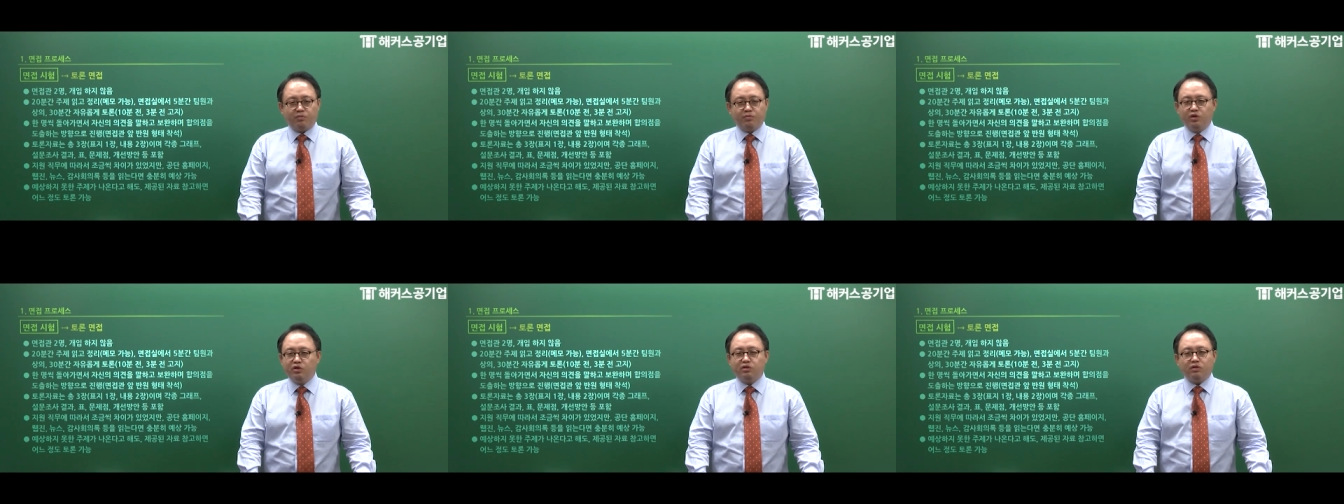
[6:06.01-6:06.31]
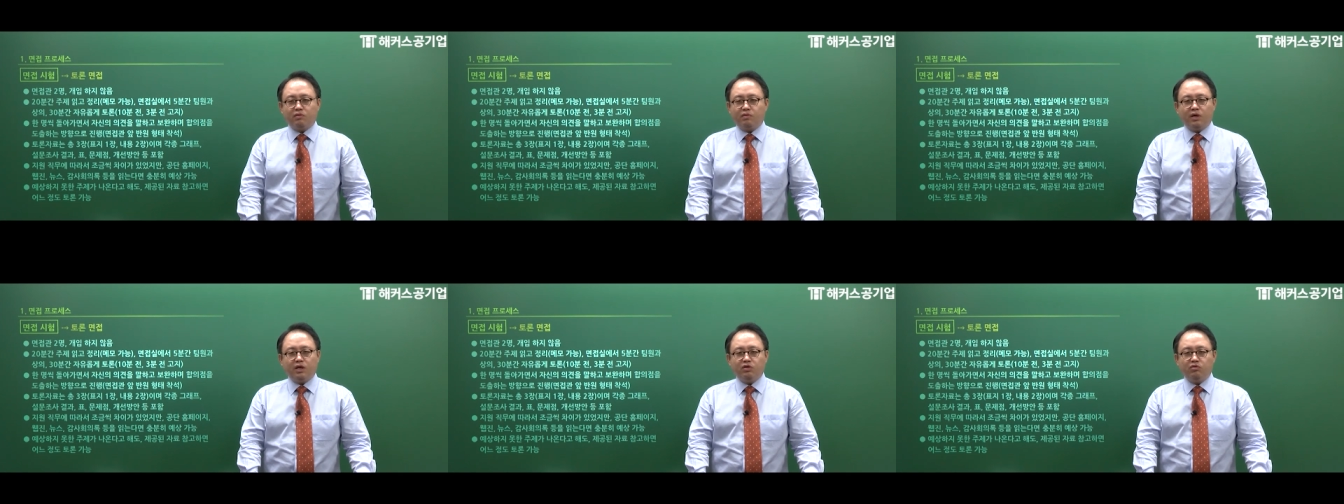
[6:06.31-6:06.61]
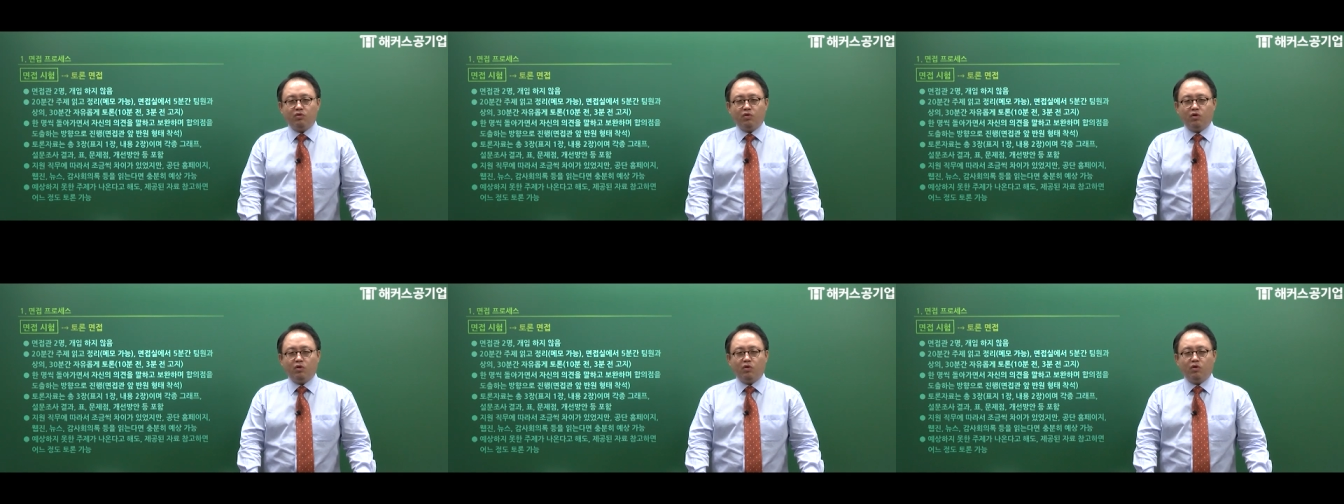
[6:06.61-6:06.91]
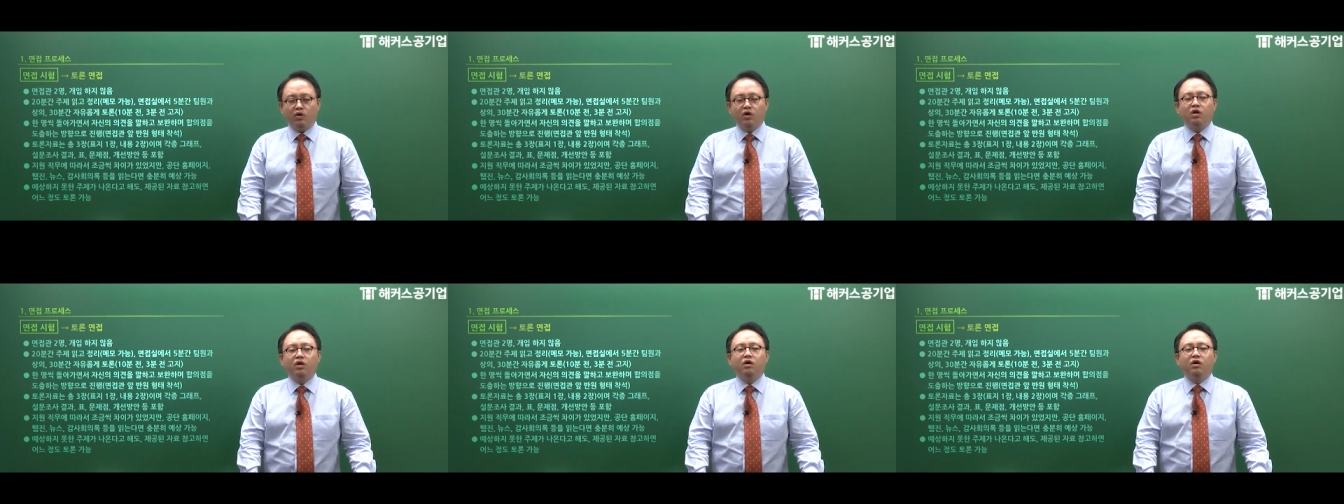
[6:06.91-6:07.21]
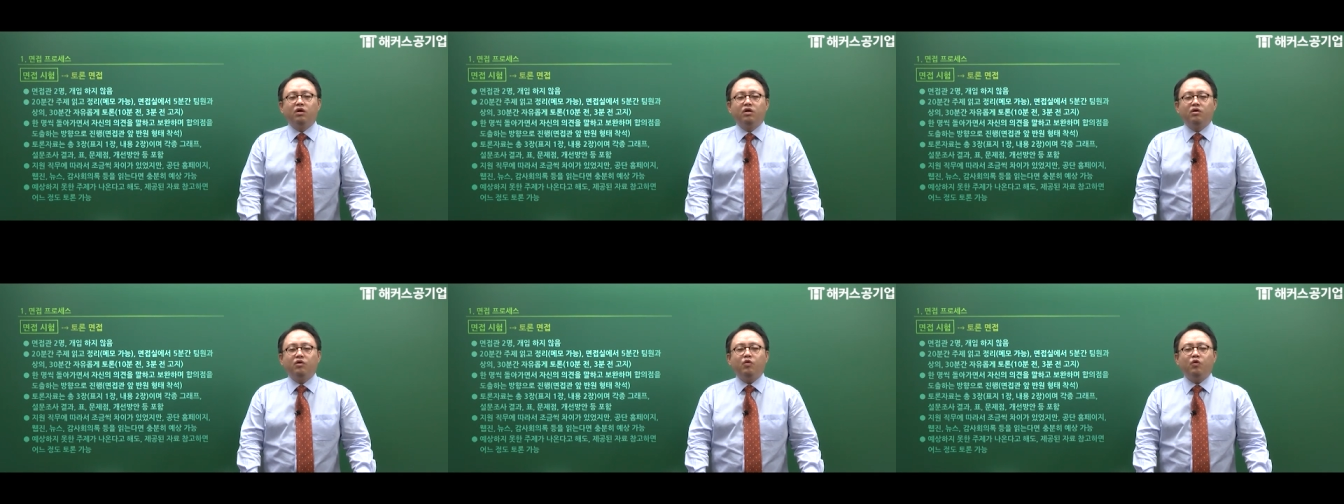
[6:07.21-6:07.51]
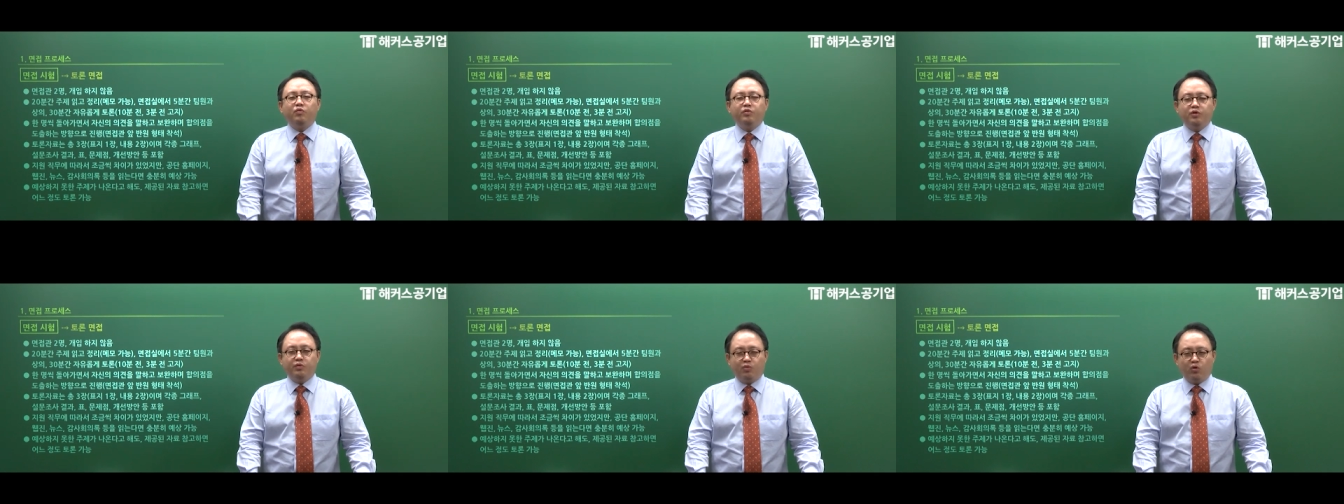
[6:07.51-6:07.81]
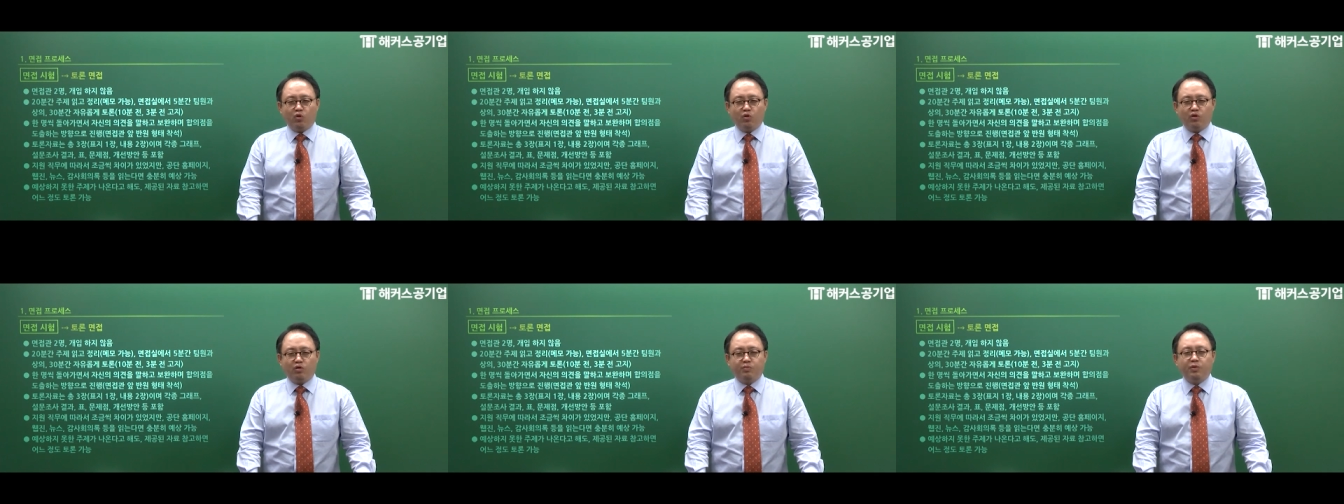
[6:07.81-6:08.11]
면접관도 여러분이
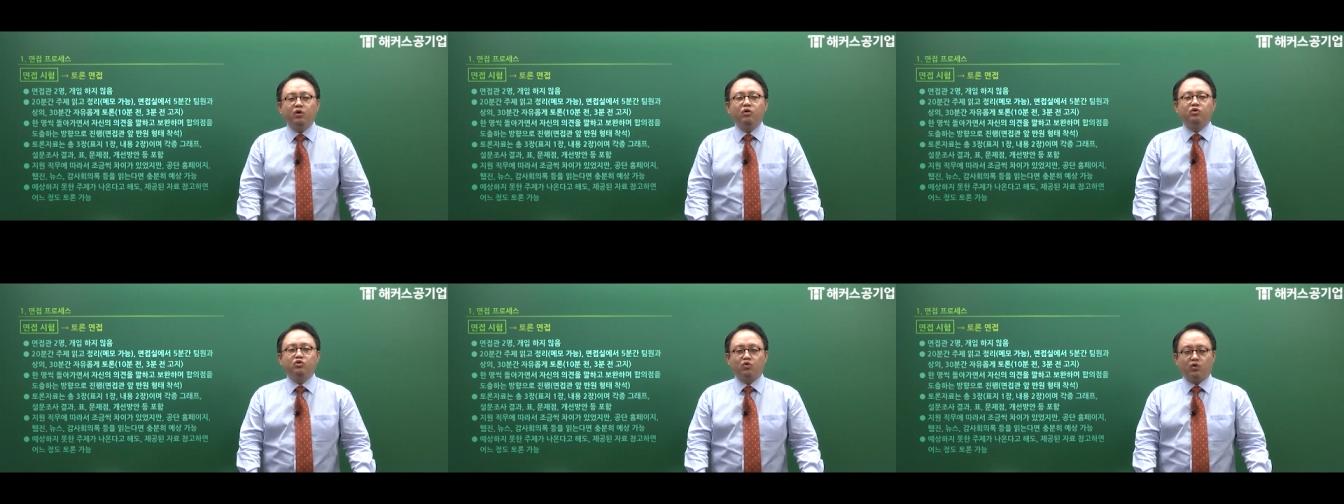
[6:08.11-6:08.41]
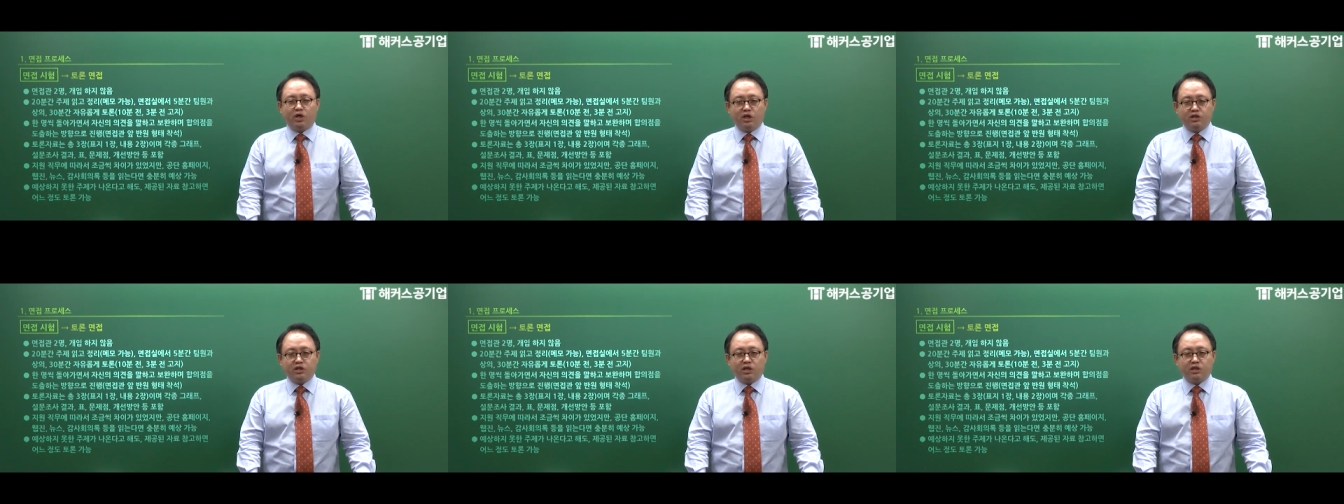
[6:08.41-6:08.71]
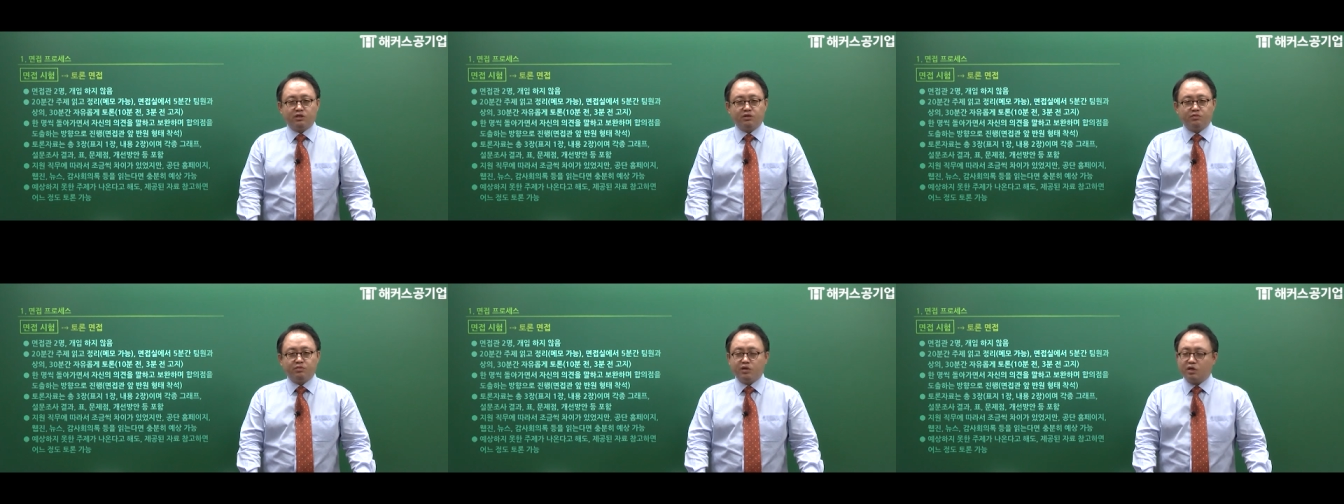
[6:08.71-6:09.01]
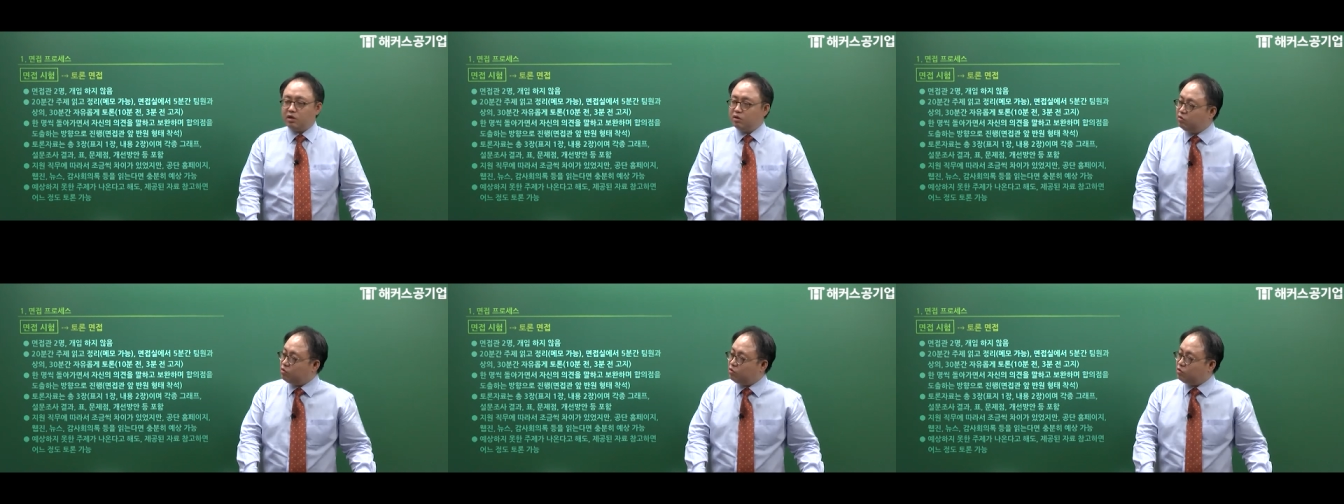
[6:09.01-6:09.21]
보는 걸 별로 좋아하지 않습니다.